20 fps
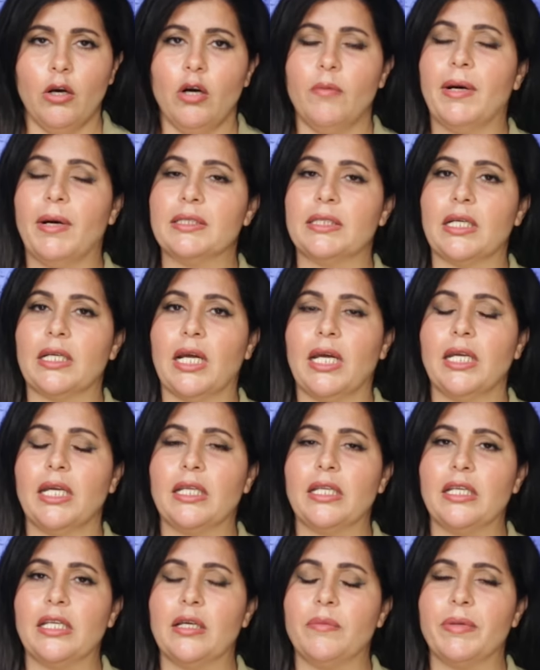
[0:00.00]
وبعد
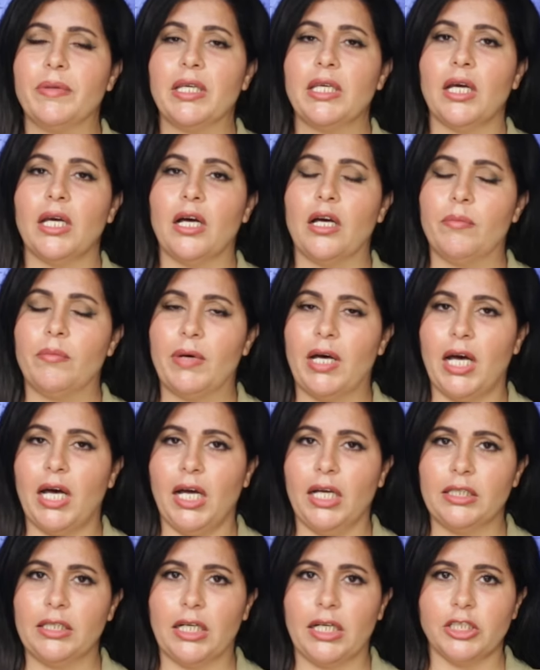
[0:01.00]
رحيل النبي عام
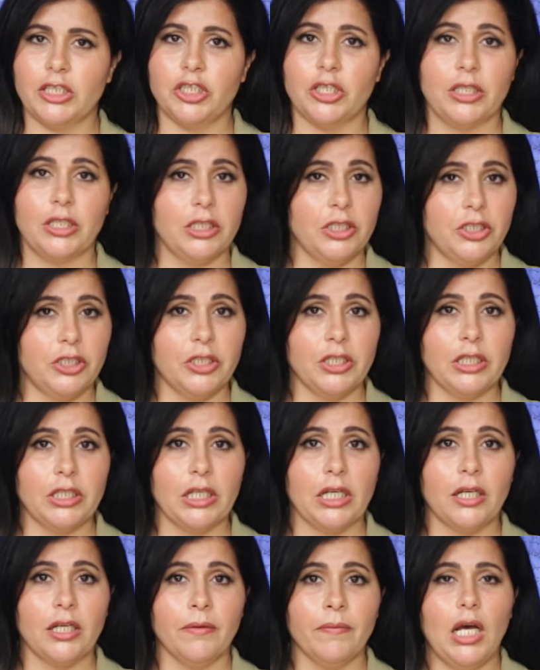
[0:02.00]
11
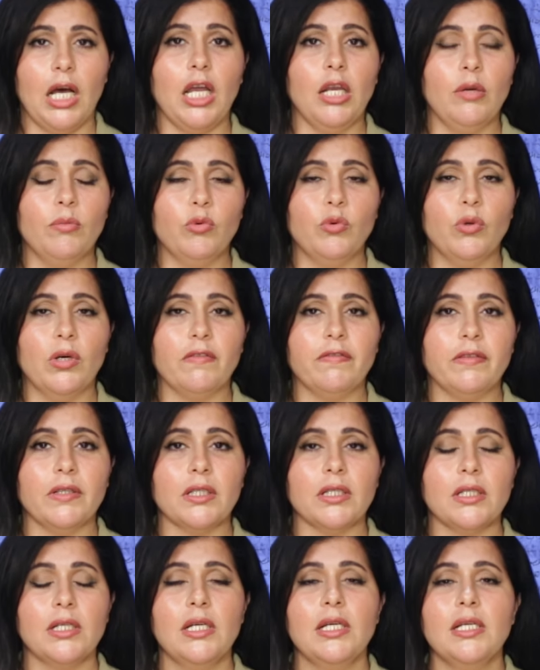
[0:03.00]
هجرية
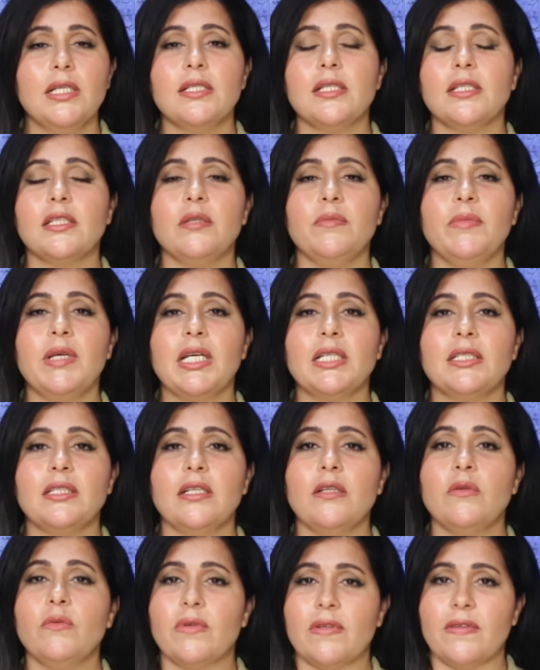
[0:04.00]
الموافق
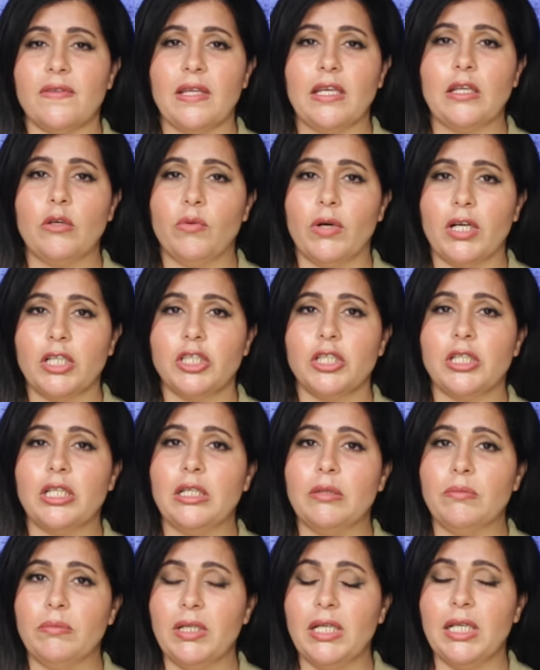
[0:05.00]
622
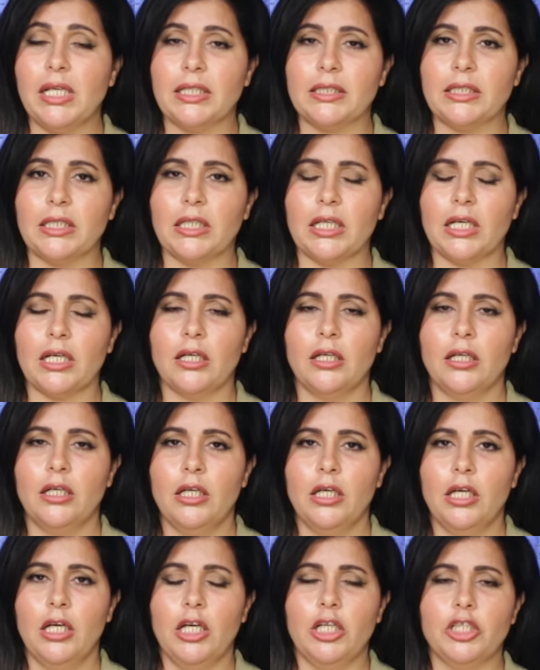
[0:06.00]
ميلادية
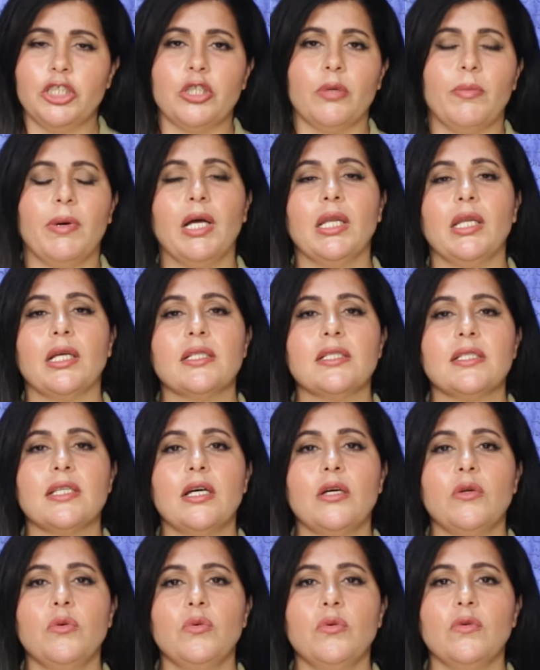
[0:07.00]
اجتمع
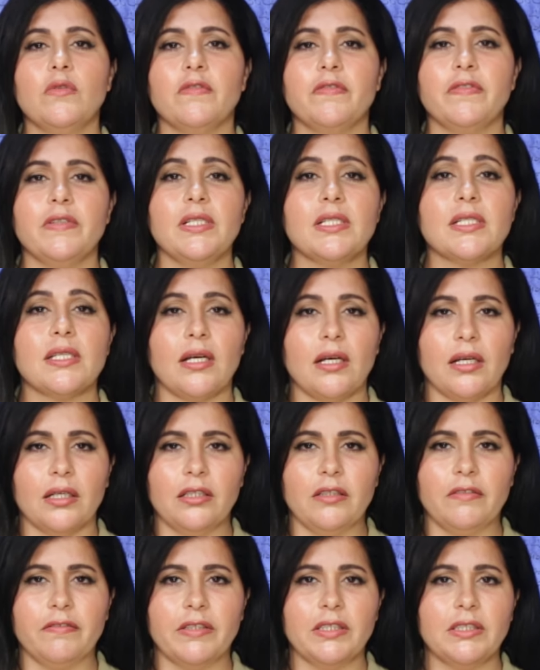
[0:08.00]
الأنصار في
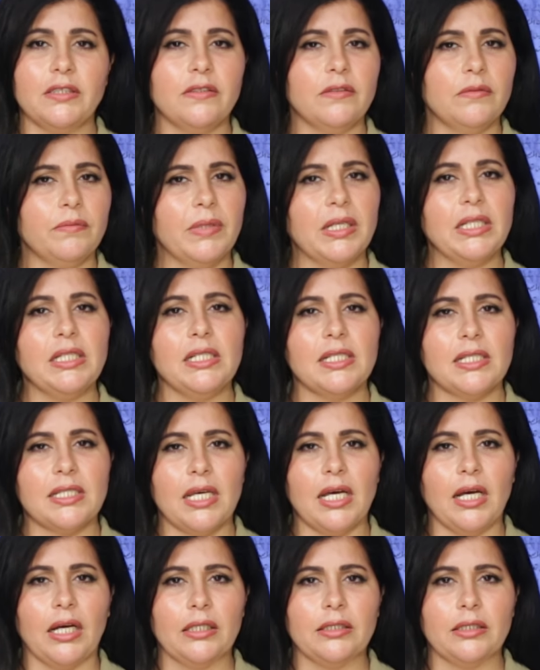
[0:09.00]
سقيفة بني
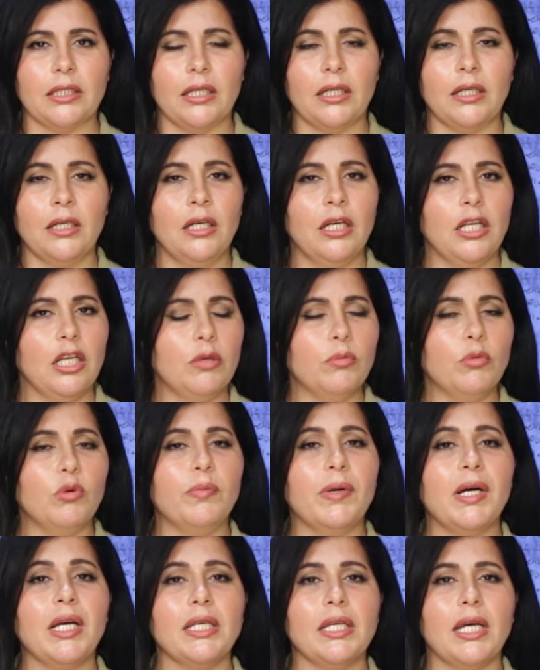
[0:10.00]
ساعدة
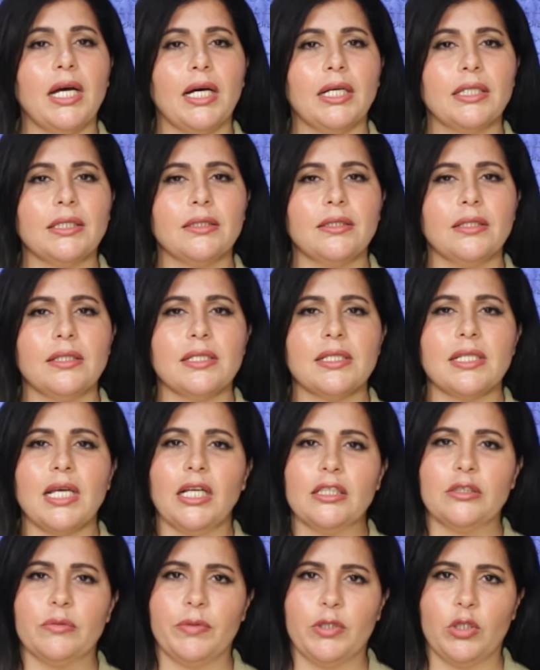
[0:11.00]
لمبايعة
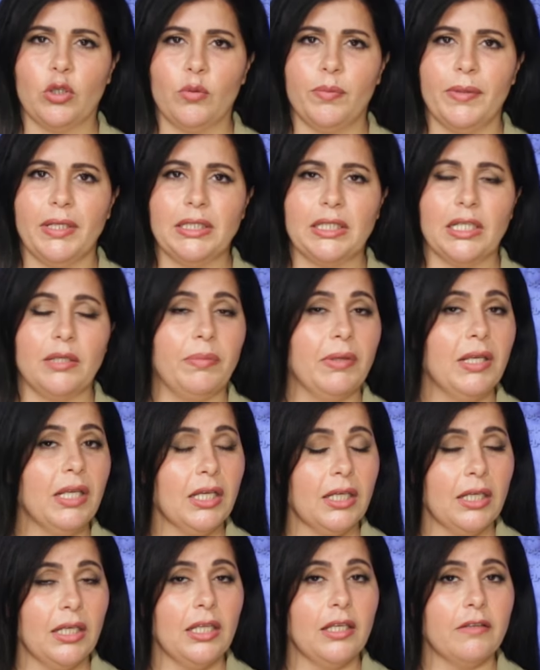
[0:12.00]
سعد بن عبيدة
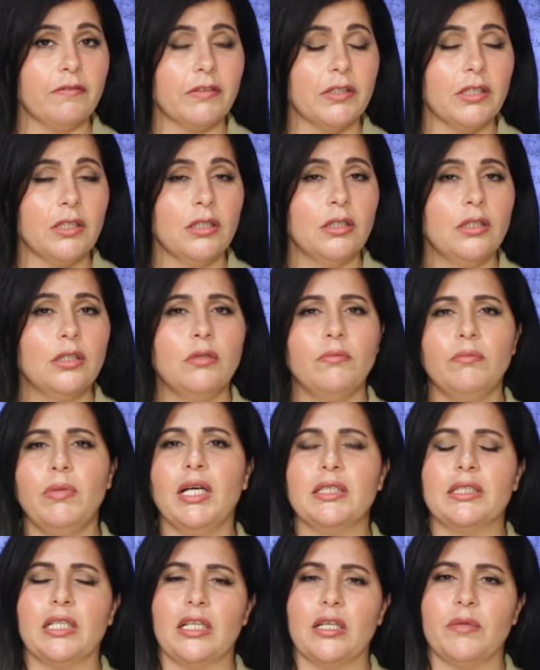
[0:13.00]
بالخلافة
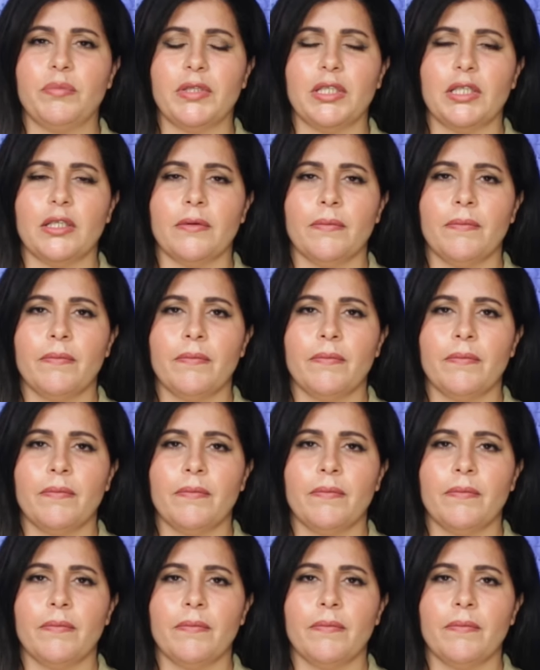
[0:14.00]
بعد النبي